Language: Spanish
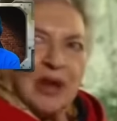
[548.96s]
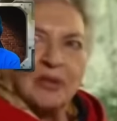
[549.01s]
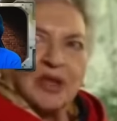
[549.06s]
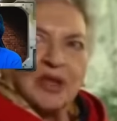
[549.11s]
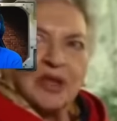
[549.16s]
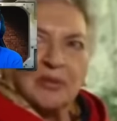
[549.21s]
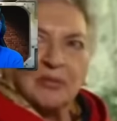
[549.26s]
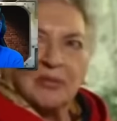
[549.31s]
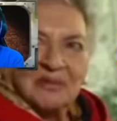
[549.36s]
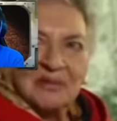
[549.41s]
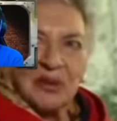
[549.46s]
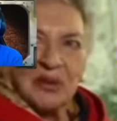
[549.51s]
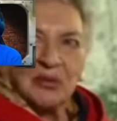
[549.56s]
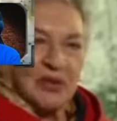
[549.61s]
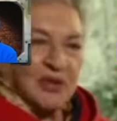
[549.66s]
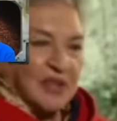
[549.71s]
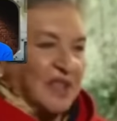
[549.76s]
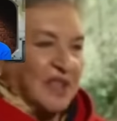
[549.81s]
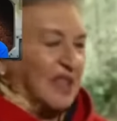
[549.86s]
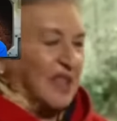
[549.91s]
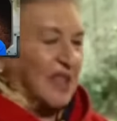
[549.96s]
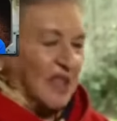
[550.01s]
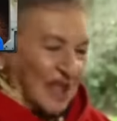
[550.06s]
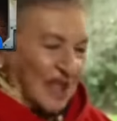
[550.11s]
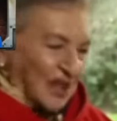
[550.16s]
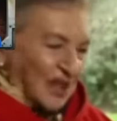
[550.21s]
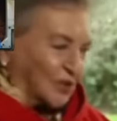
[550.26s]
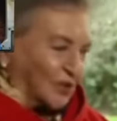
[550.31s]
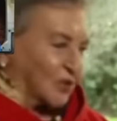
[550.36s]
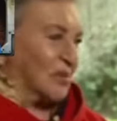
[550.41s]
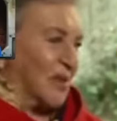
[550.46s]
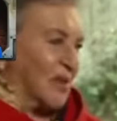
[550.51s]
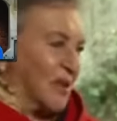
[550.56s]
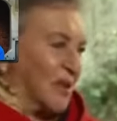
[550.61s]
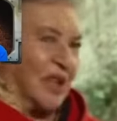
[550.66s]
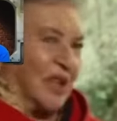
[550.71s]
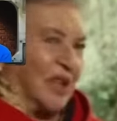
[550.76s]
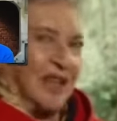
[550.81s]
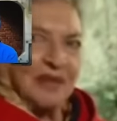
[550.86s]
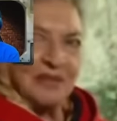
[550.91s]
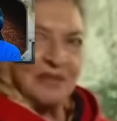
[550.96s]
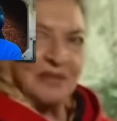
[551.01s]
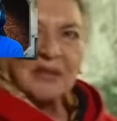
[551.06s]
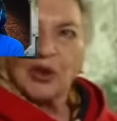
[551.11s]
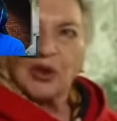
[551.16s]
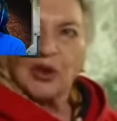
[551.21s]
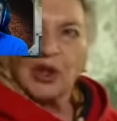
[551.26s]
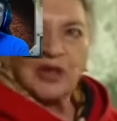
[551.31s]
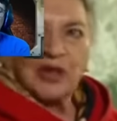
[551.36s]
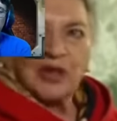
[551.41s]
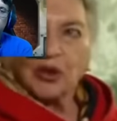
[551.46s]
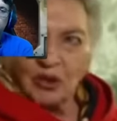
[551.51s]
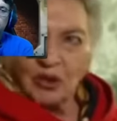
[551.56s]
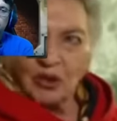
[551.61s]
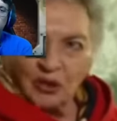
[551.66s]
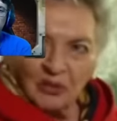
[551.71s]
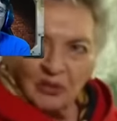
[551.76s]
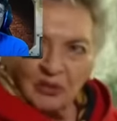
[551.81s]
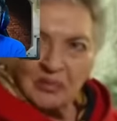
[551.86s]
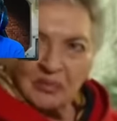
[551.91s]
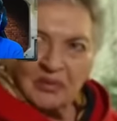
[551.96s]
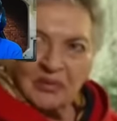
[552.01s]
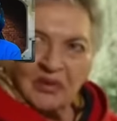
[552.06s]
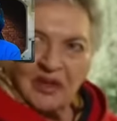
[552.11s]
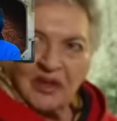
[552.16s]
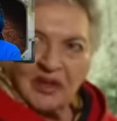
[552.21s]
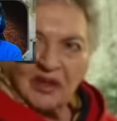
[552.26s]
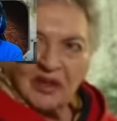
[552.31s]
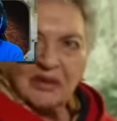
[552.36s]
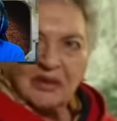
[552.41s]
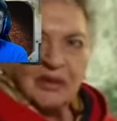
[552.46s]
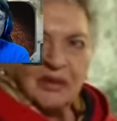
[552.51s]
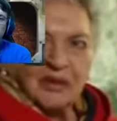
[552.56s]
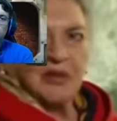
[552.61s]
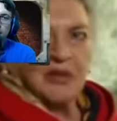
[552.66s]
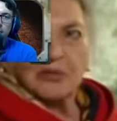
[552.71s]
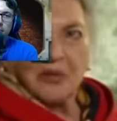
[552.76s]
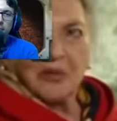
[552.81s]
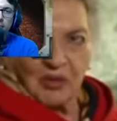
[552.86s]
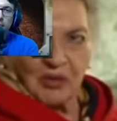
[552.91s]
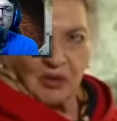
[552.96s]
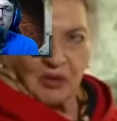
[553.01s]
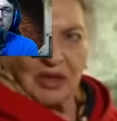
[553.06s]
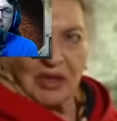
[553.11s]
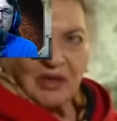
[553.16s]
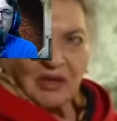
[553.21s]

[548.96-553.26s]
morir. La cosa que quería eso, no, volar. Volé todos los podía y no me morí.